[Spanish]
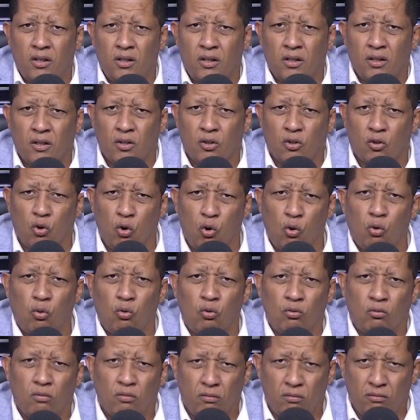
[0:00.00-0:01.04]
con
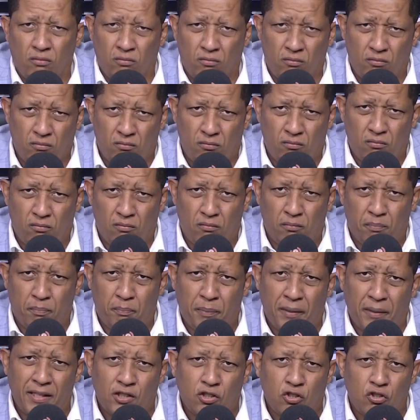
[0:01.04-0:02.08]

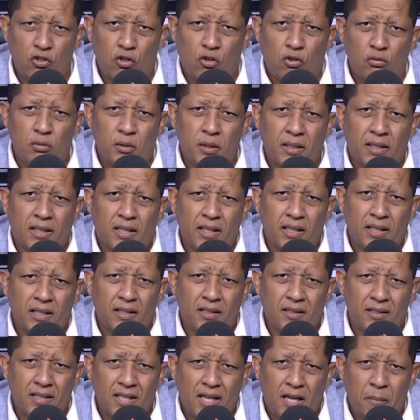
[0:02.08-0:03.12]
presión de que
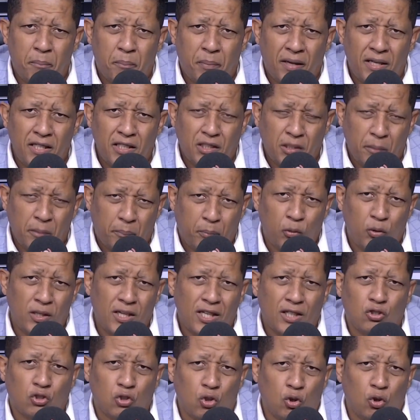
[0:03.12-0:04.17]
ya el país se podía
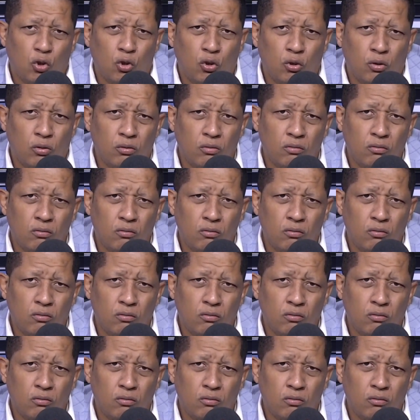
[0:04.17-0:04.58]
solo,